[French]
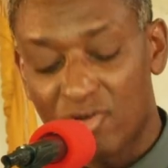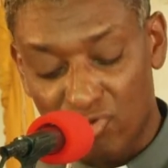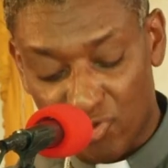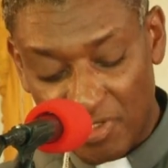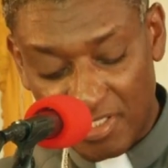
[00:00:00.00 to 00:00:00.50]

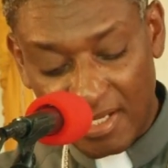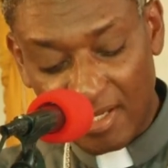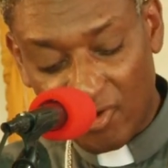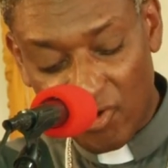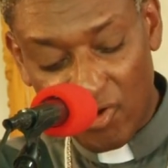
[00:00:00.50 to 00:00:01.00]
Nous souhaitons
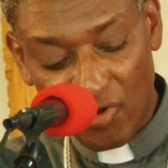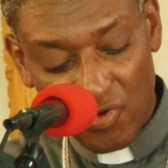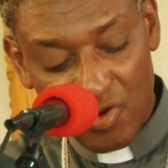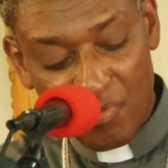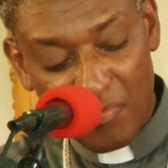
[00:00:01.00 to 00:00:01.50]
que
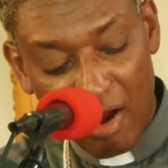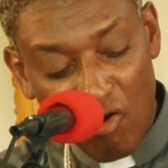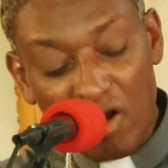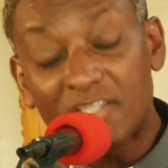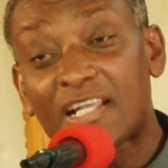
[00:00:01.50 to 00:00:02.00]

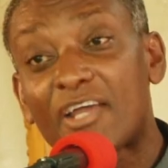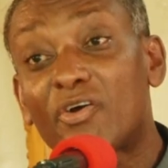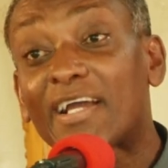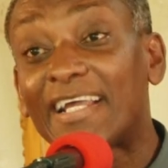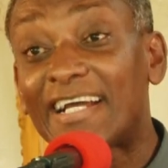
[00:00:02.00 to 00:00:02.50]
parole ça
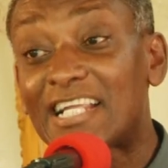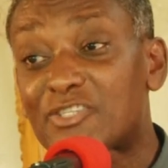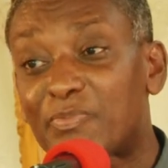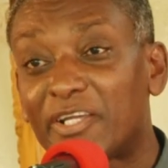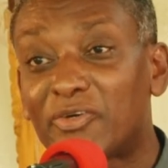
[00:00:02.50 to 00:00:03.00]
éclairer
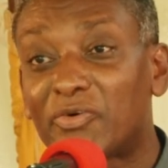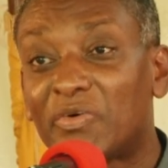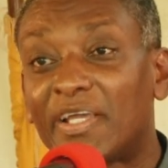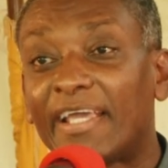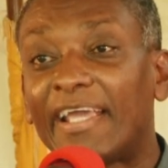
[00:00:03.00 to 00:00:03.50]
l'esprit nous
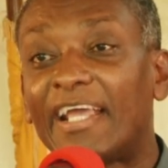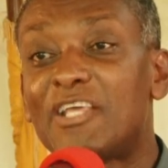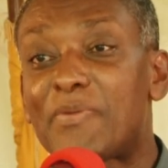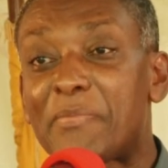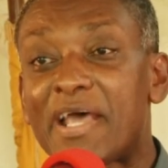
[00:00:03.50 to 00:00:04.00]
et
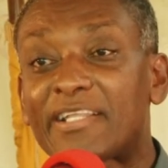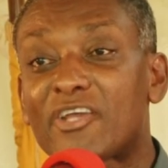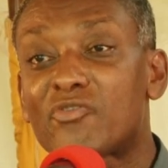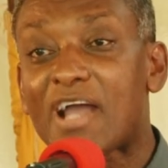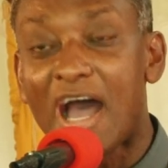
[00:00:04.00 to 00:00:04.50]
lui permettre que
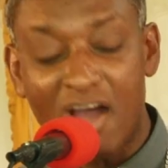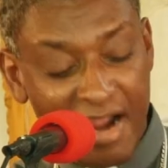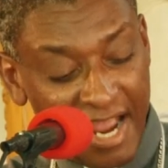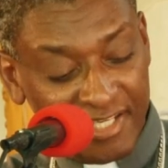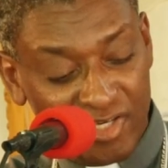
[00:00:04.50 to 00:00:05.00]
nous
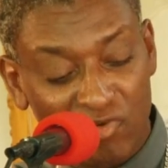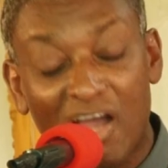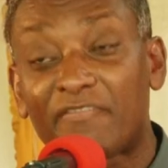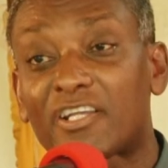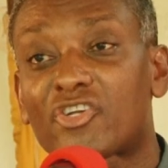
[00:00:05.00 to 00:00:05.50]
engager nous
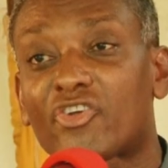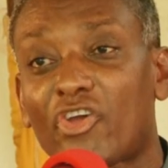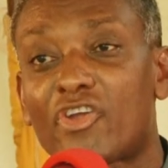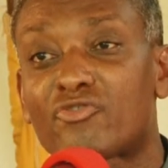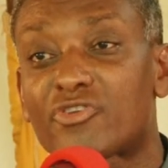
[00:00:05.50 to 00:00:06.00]
avec
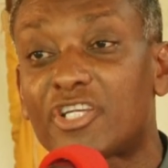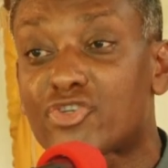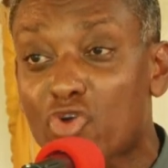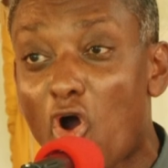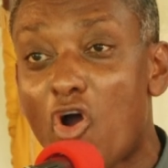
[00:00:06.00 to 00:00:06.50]
cœur nous qui
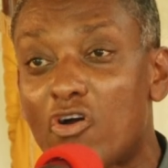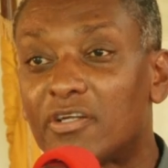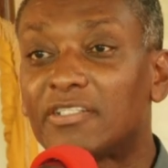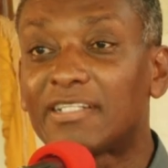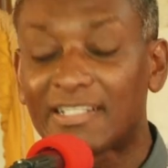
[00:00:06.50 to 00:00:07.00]
chaud
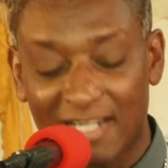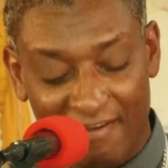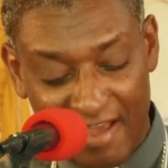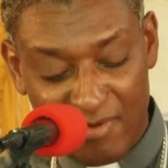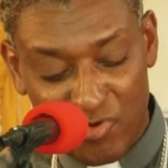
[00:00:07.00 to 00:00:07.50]
dans
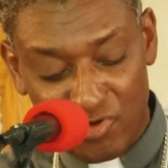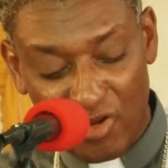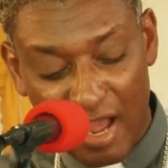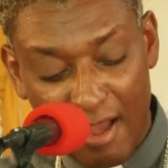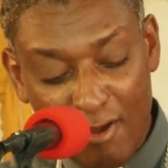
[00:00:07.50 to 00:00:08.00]
travail, bon
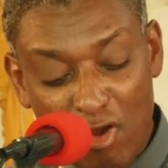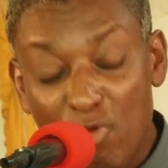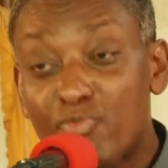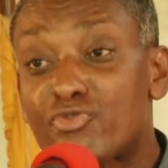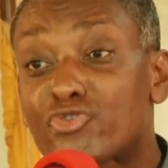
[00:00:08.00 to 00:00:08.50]
Dieu,
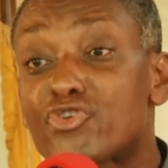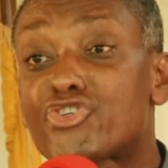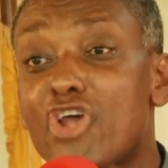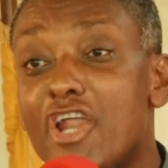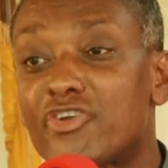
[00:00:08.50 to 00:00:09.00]
pour tout
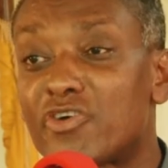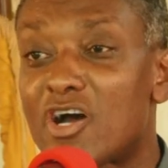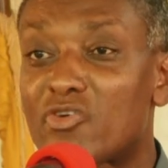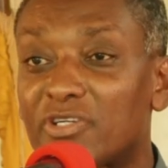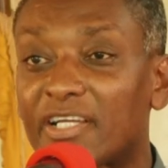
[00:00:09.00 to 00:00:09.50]
jeune nous
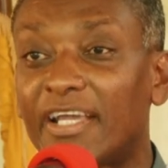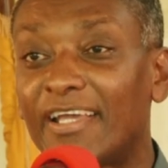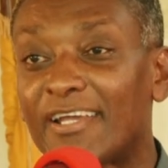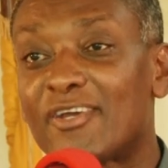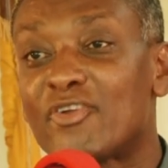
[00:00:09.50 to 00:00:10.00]
rencontrer,
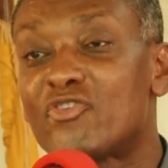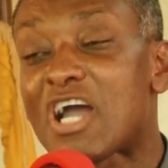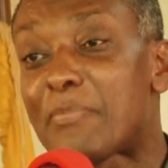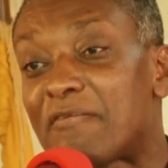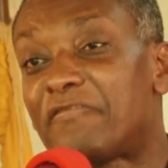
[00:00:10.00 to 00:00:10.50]
nous
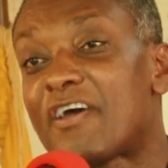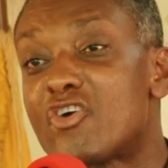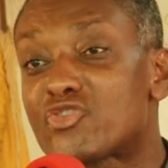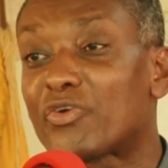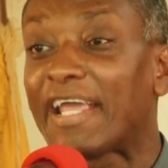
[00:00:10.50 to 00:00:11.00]
capables de faire
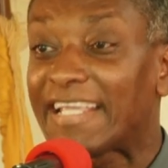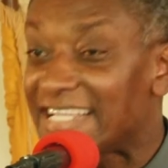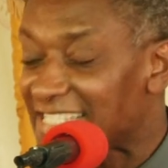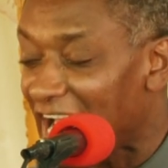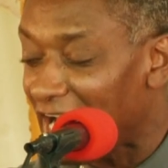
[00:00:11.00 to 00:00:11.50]
retourner
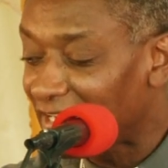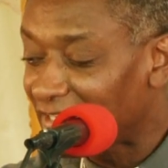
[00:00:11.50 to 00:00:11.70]
qui ça